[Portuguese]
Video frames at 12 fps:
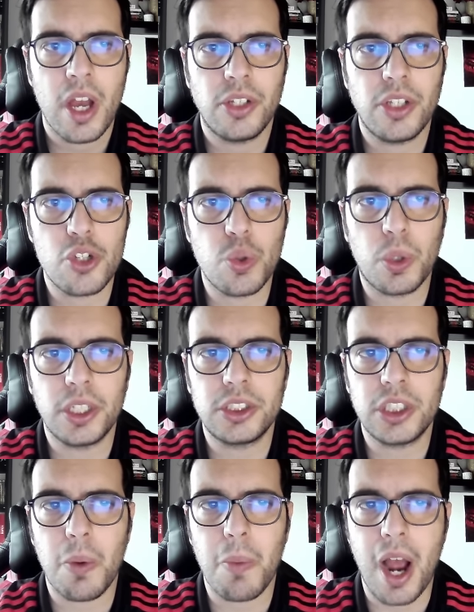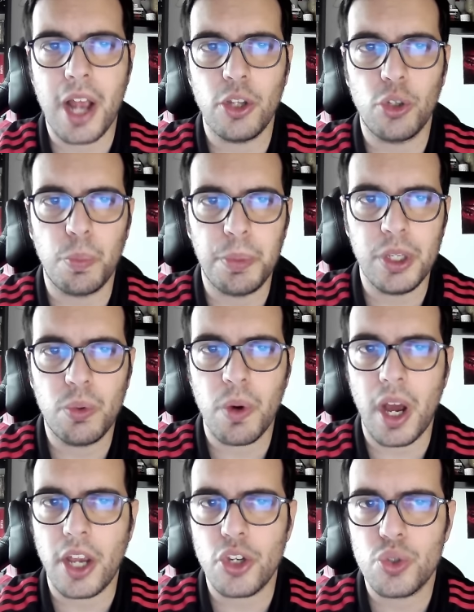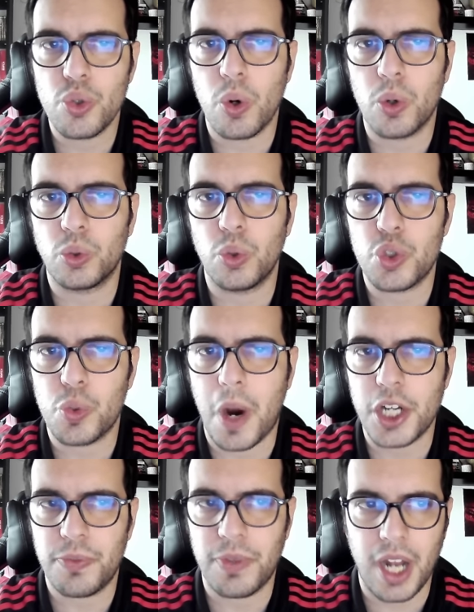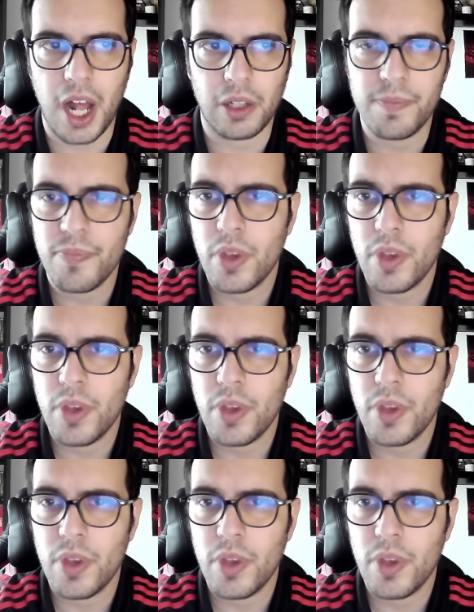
na deslocação à Ilha do Pico em jogo dos quartos de final.